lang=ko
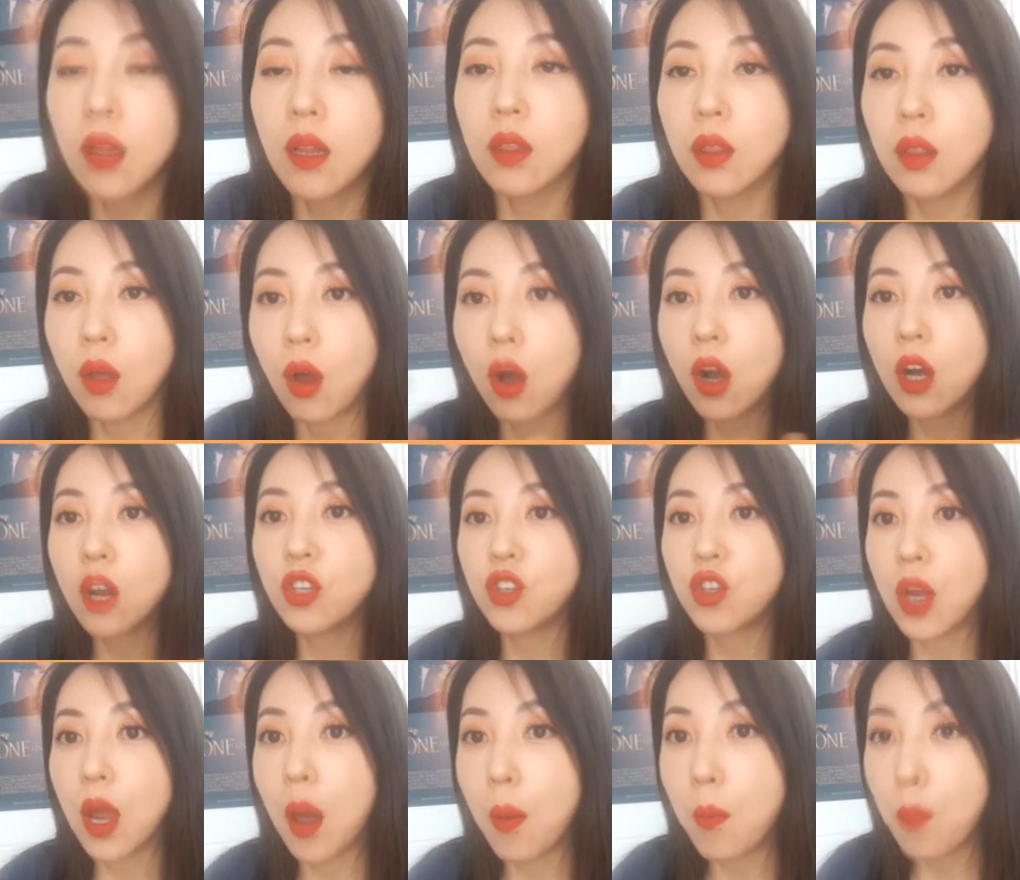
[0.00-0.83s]

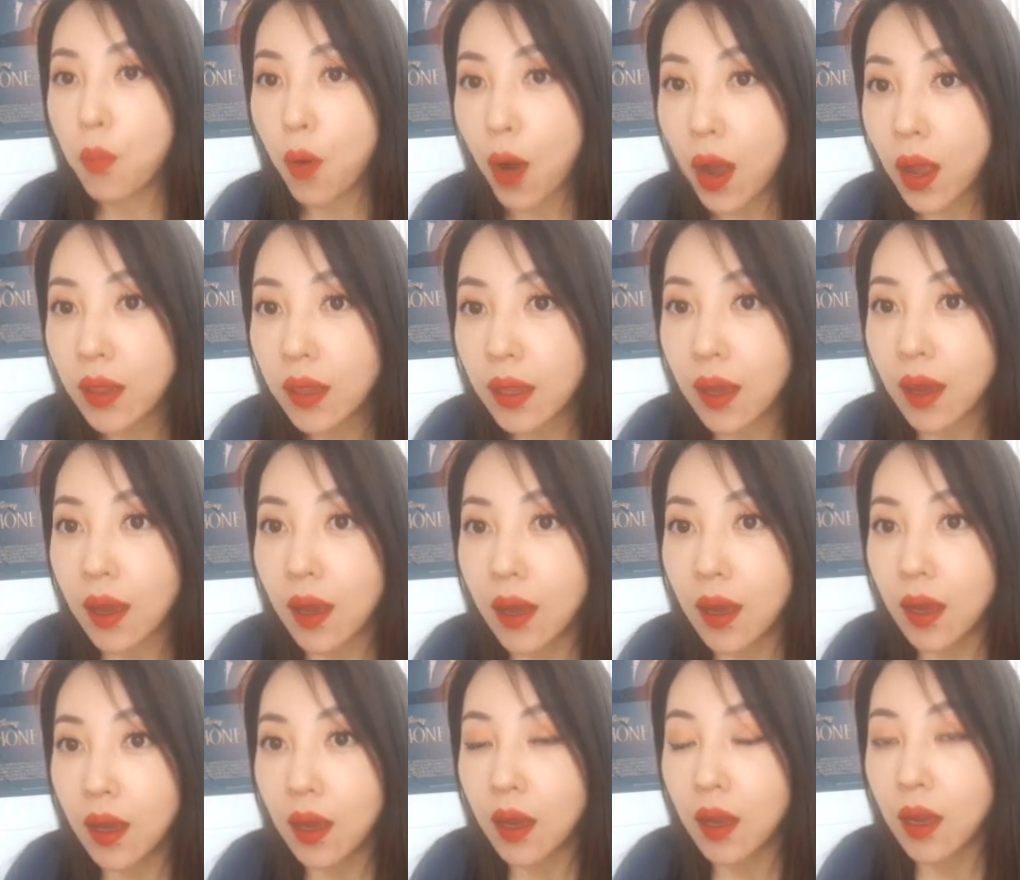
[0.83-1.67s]
large
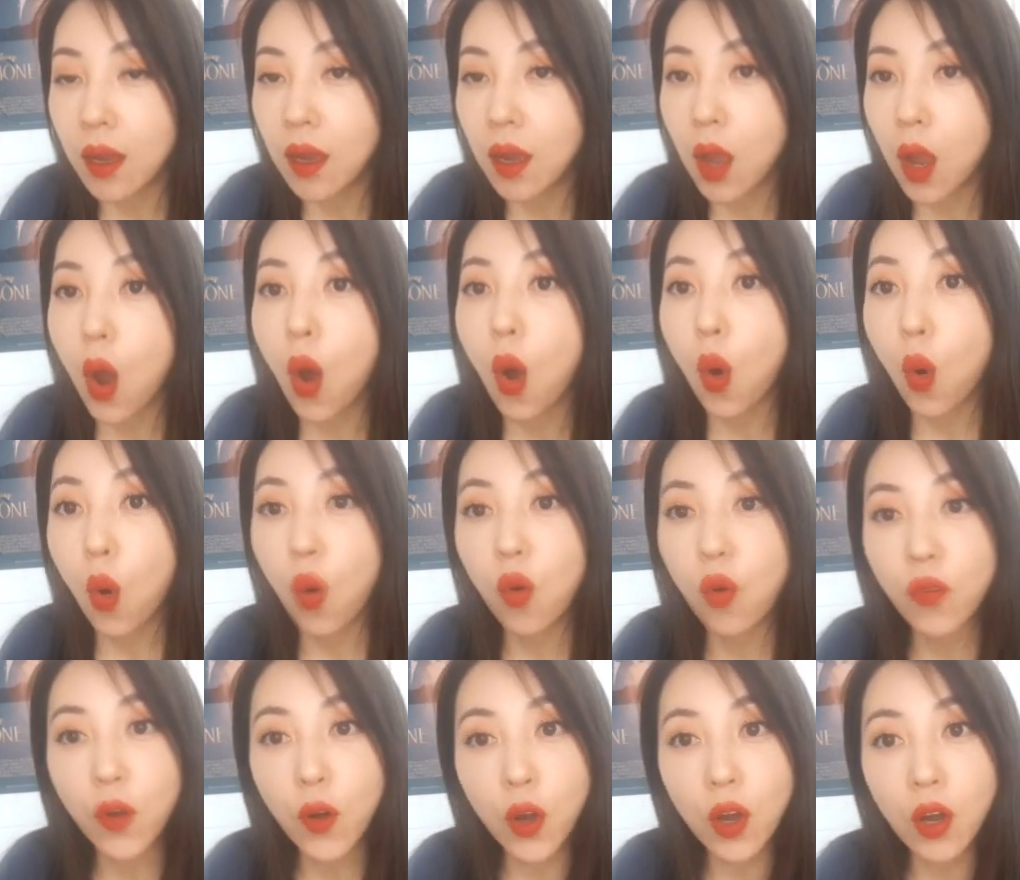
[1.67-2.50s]
umbrella
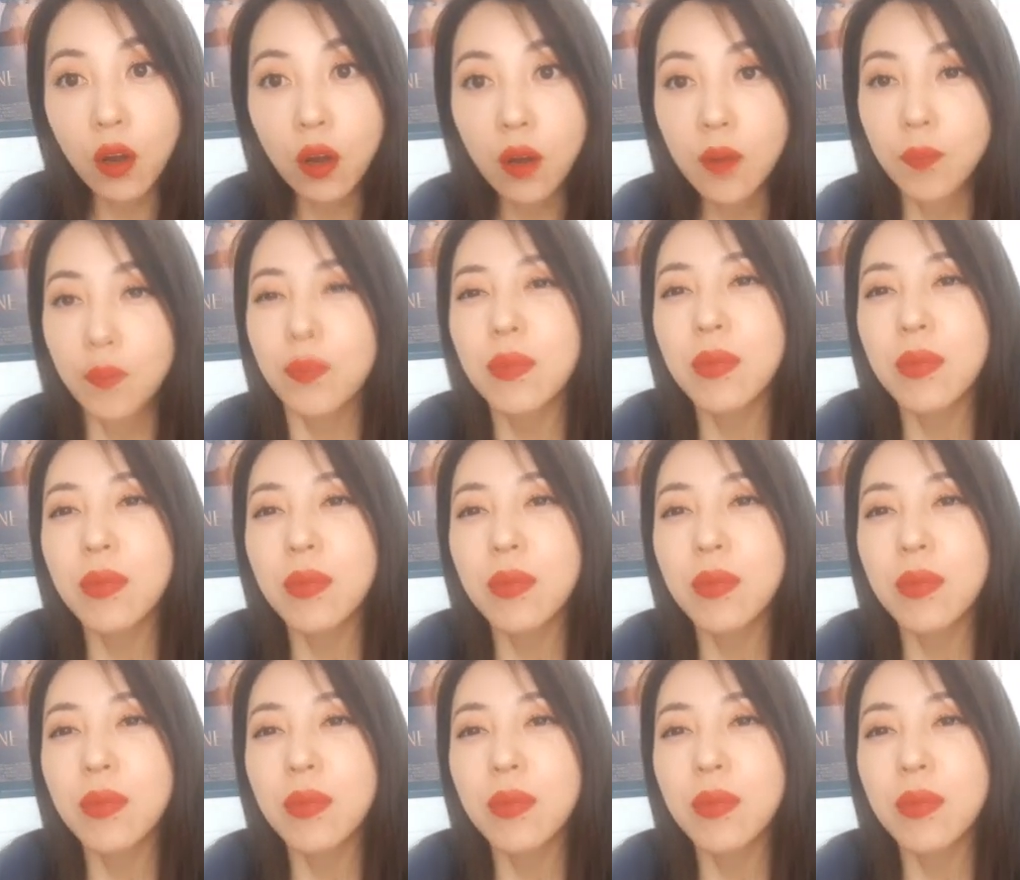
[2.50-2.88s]
over